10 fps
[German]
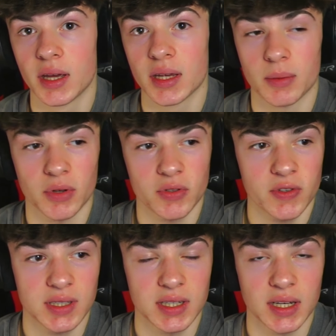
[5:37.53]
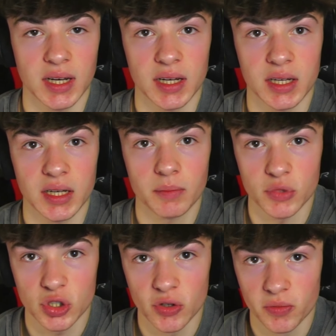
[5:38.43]
Ich habe aus Versehen einen
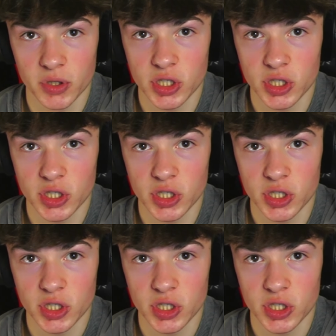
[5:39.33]
Lippenstift